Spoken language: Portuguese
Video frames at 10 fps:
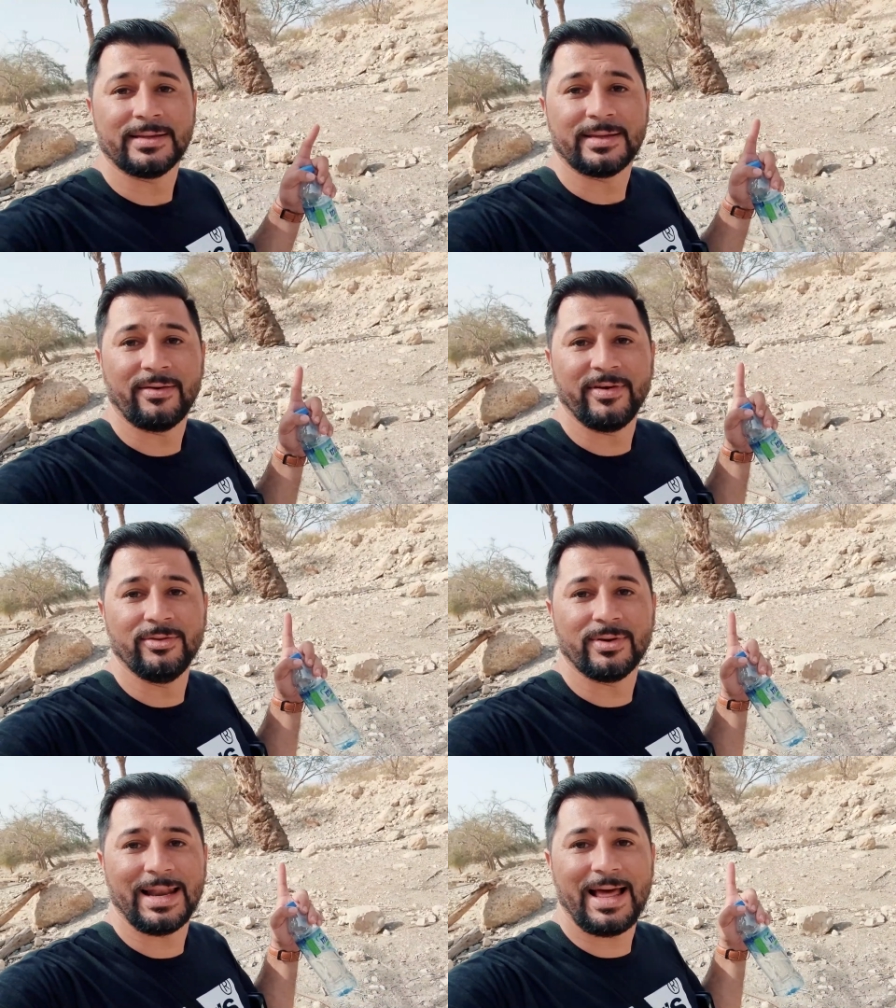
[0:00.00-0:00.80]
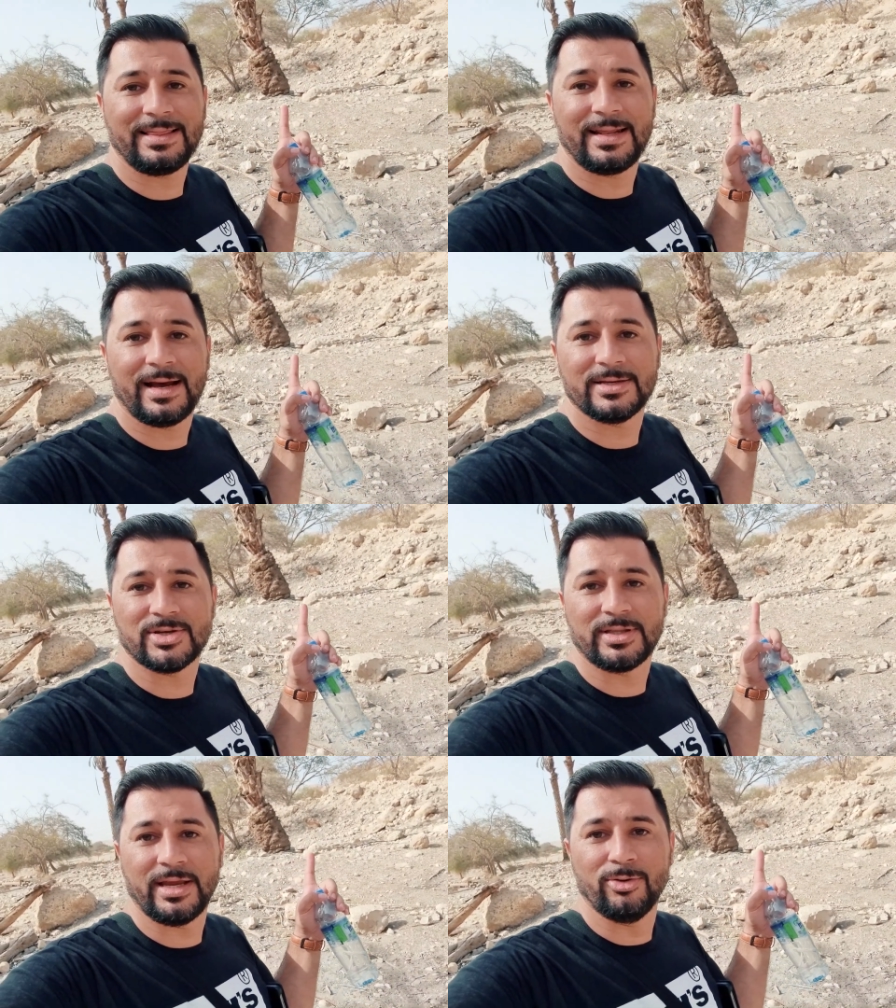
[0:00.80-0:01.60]
Tá vendo? Lá atrás,
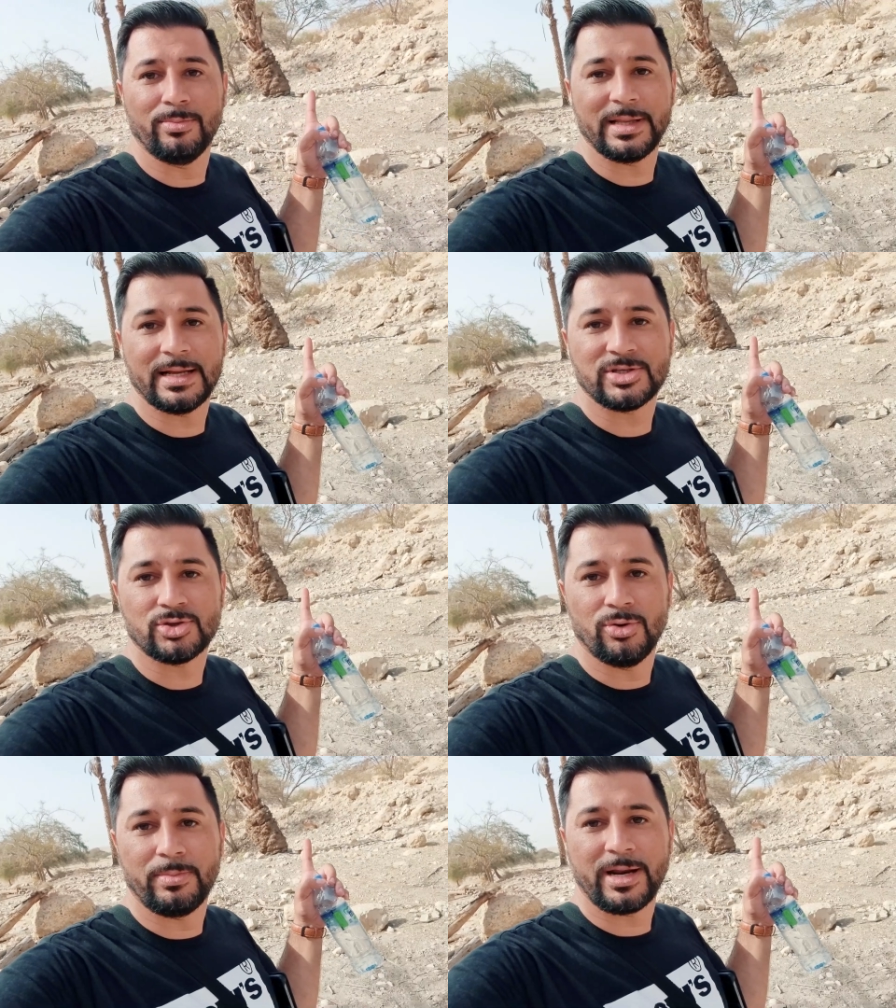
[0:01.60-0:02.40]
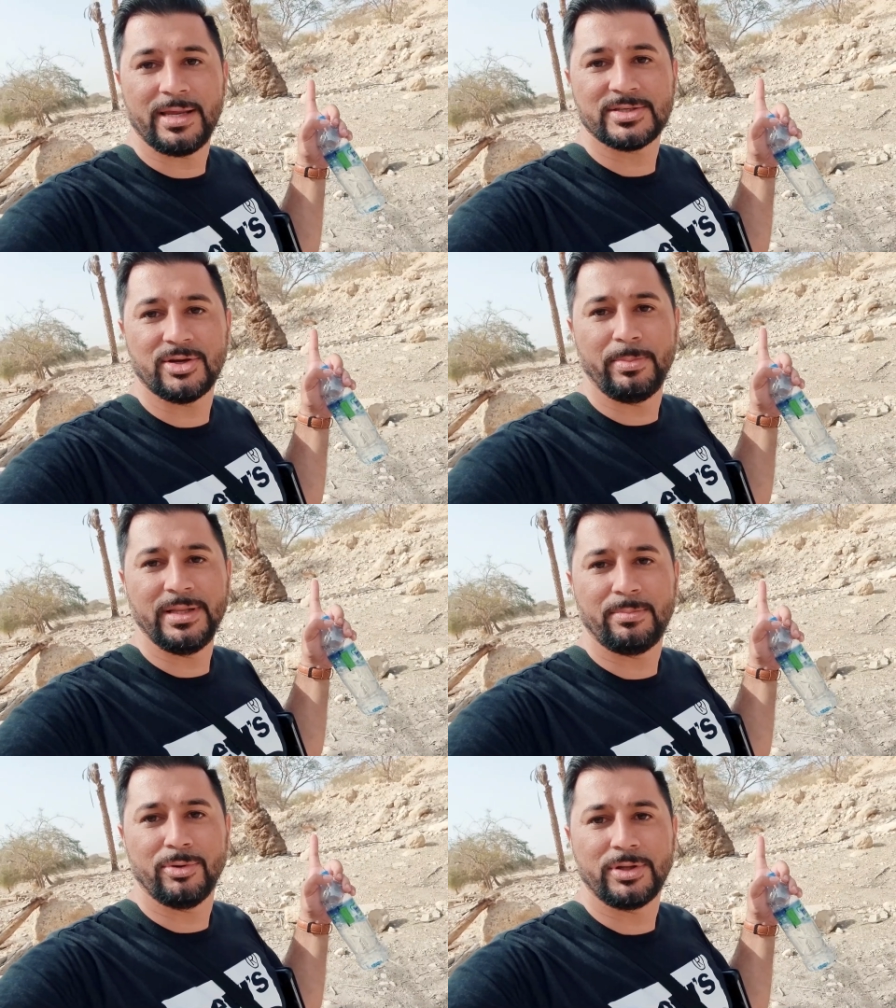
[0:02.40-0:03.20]
ó, tem uma na sombra aqui, assim, ó, bem
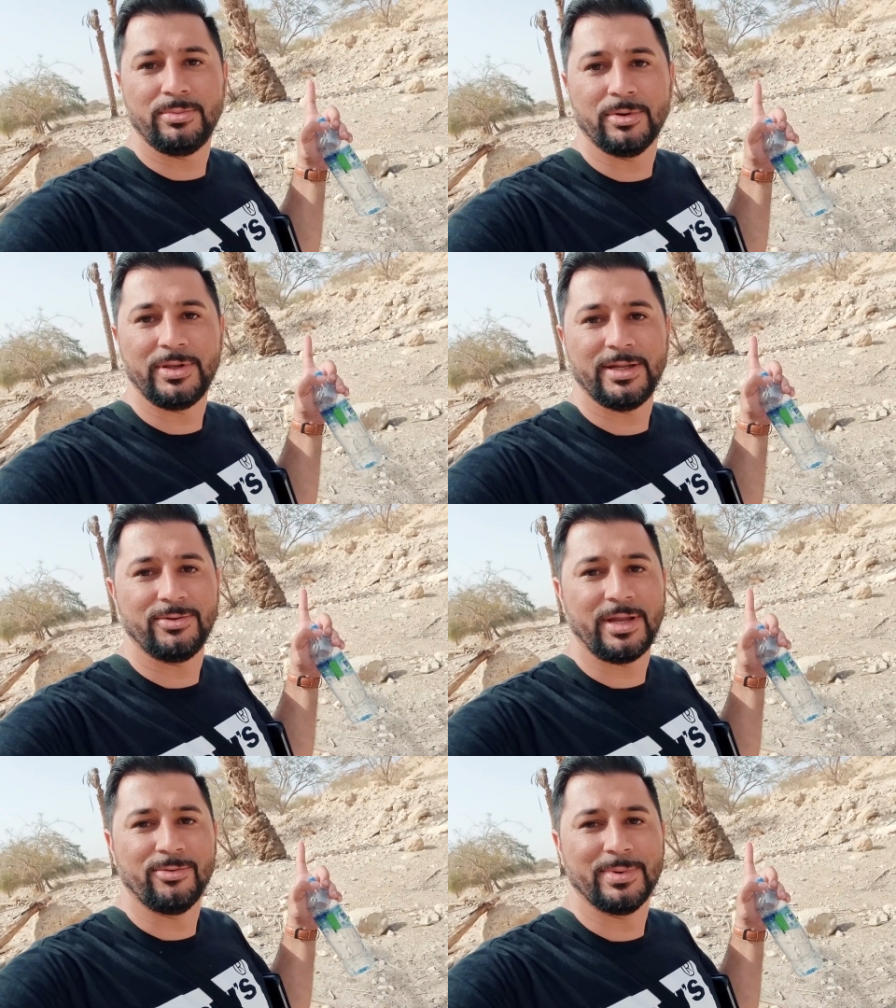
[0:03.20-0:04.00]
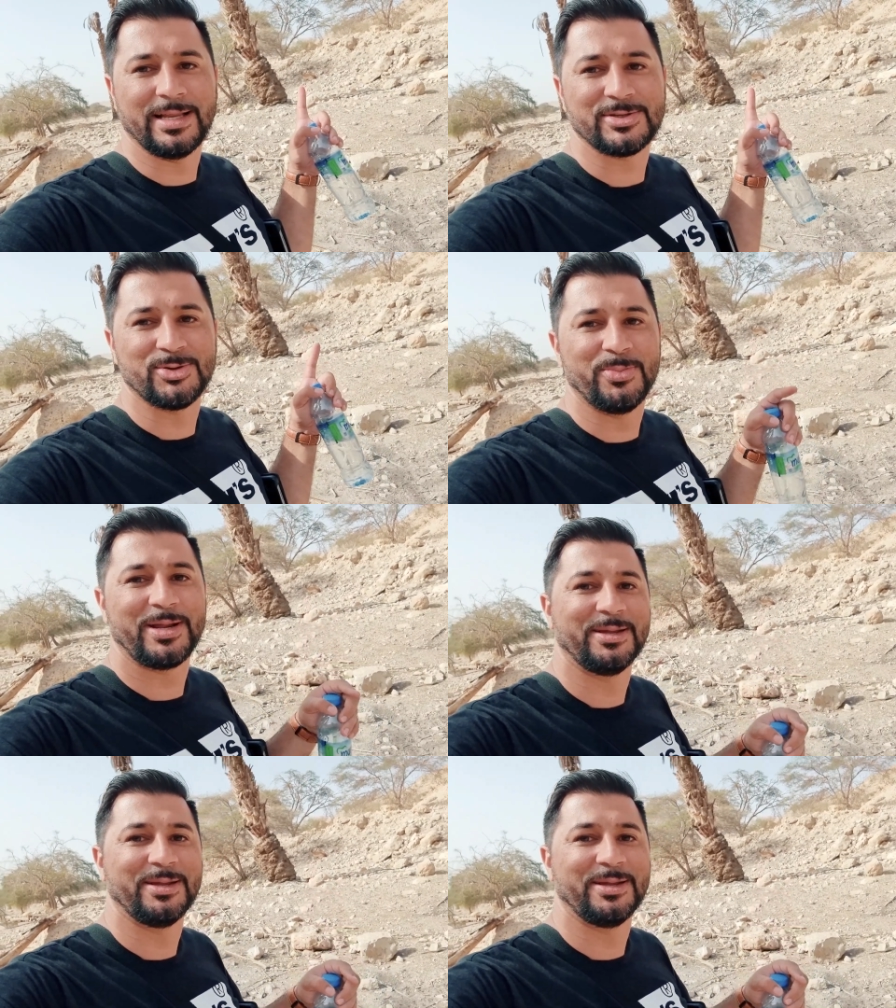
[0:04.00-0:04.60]
na ponta do meu dedo tem uma na sombra